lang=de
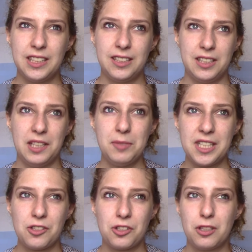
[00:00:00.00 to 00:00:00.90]
Ich habe mich
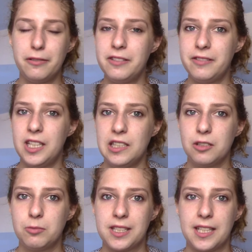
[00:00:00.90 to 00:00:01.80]
da schon oft gefragt,
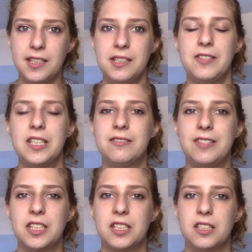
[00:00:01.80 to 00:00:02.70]
ob das anders wäre,
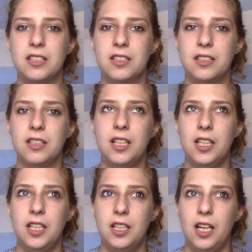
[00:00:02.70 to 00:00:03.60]
wenn ich in,
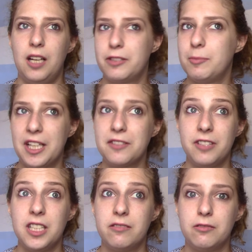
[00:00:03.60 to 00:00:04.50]
auf dem Land
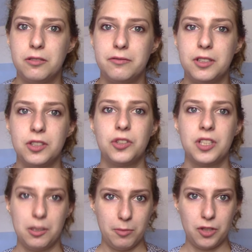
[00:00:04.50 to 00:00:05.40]
wieder wohnen würde und
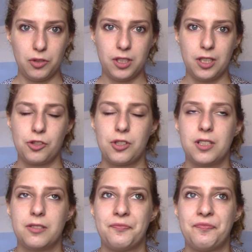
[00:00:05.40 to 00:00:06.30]
nicht mehr nur in der
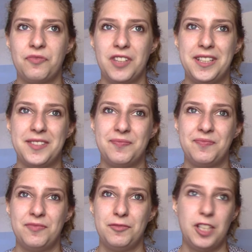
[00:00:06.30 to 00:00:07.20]
Stadt.
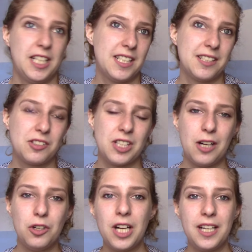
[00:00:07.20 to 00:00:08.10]
Vielleicht hast du da
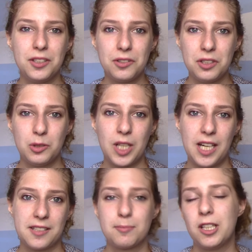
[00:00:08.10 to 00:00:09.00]
auch Eindrücke oder
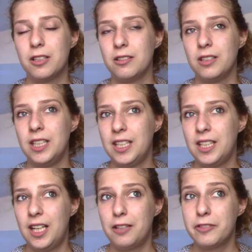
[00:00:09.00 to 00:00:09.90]
hast mal
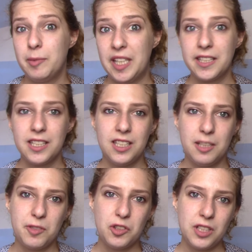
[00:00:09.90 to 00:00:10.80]
auf dem Land
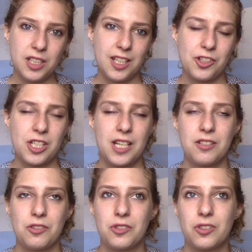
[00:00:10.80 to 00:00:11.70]
gelebt und in der
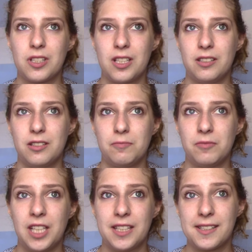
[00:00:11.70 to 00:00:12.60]
Stadt und
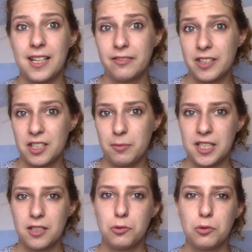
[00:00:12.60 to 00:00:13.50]
ähm, kannst sagen, was dir
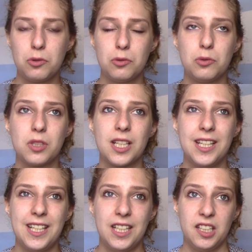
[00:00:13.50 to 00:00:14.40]
besser gut tut.
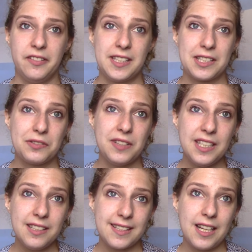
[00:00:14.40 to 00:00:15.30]
Ich weiß, dass
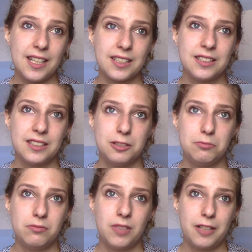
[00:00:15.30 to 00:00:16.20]
viele sagen,
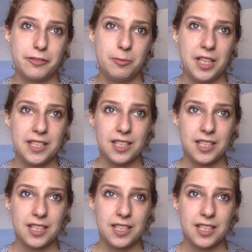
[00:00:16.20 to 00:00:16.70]
ähm, auf dem Land